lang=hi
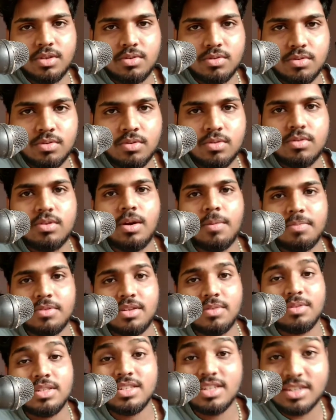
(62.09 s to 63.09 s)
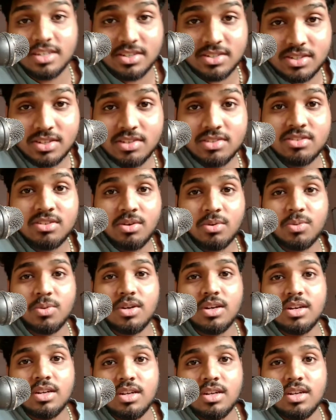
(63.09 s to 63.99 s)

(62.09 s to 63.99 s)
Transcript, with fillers: को आप सभी से डिस्कस करूँगा